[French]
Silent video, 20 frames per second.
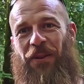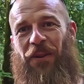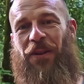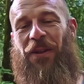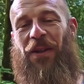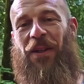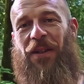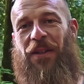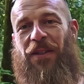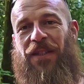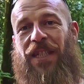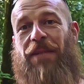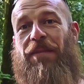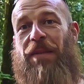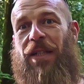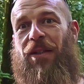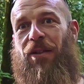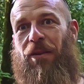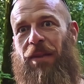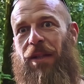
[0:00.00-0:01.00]
encore euh,
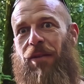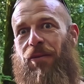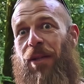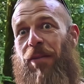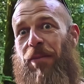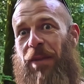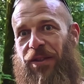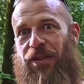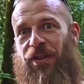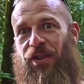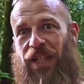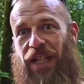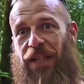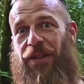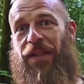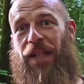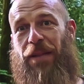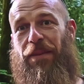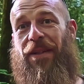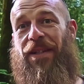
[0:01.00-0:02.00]
timide de ma voix parce que je
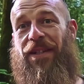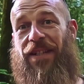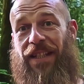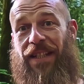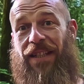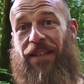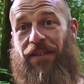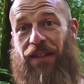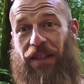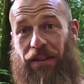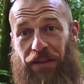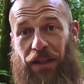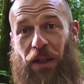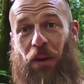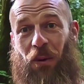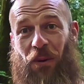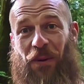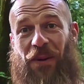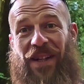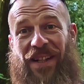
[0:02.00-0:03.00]
la connais pas et ça fait
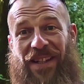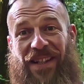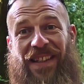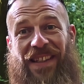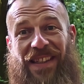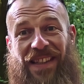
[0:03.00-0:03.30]
drôle quoi.